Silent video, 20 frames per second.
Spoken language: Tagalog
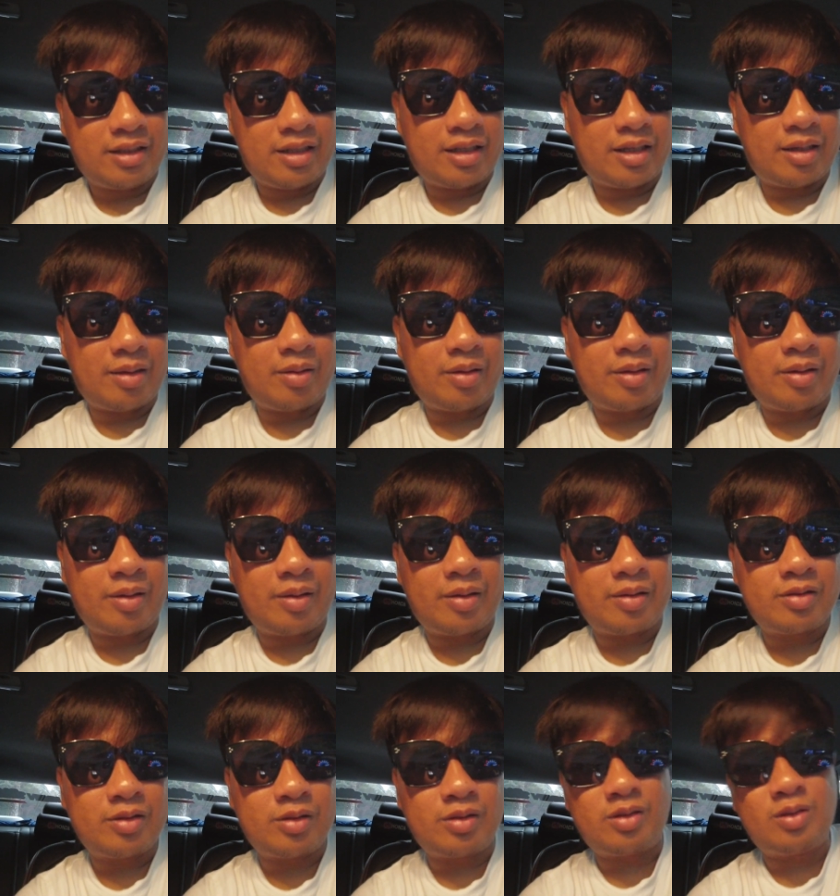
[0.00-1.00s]
uh,
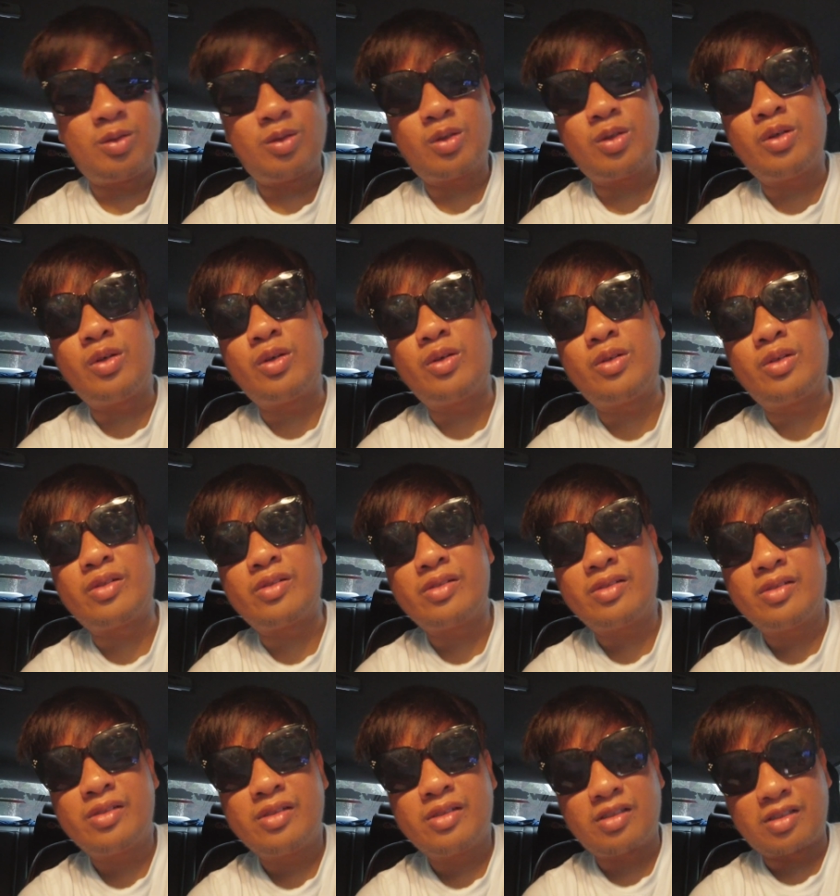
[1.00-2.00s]
siguro
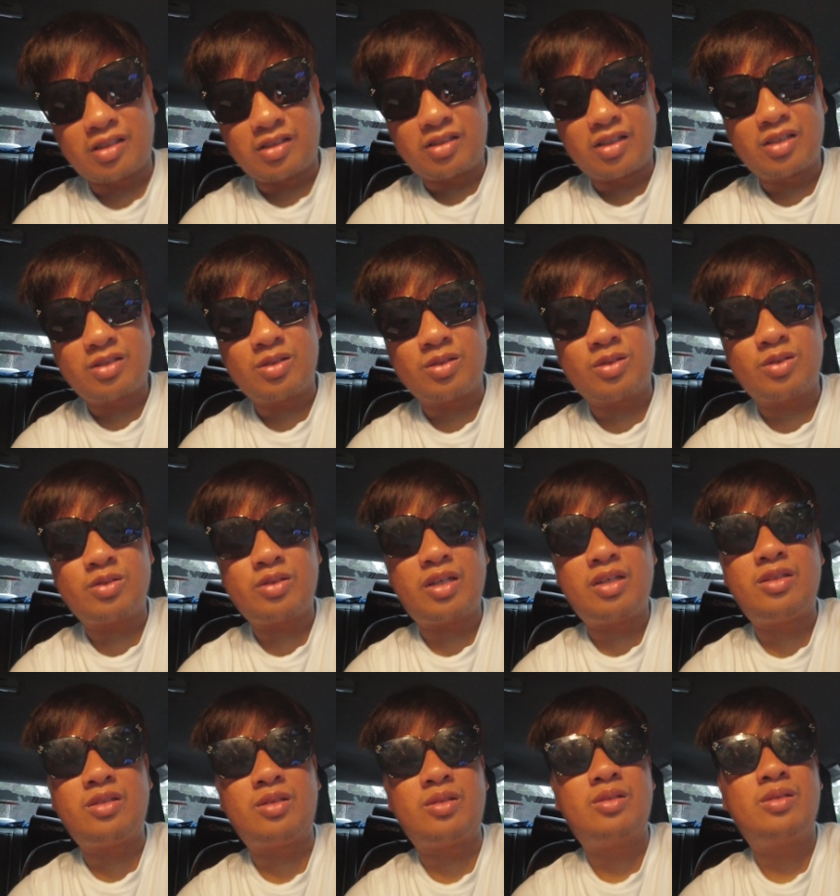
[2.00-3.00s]
suggestion ko sa
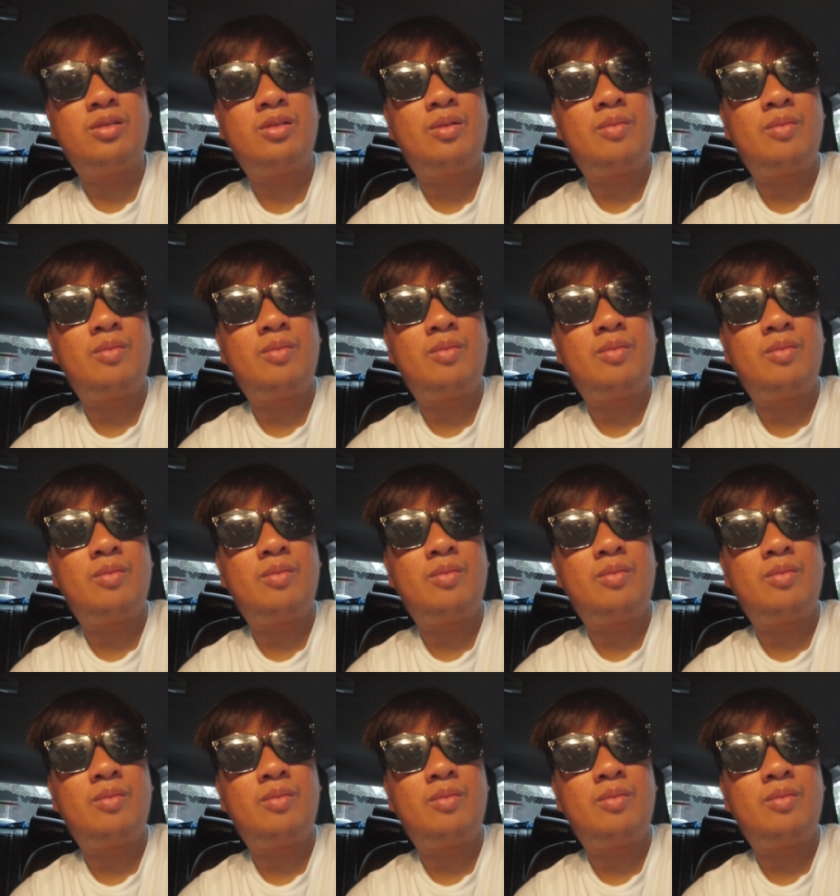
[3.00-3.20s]
inyo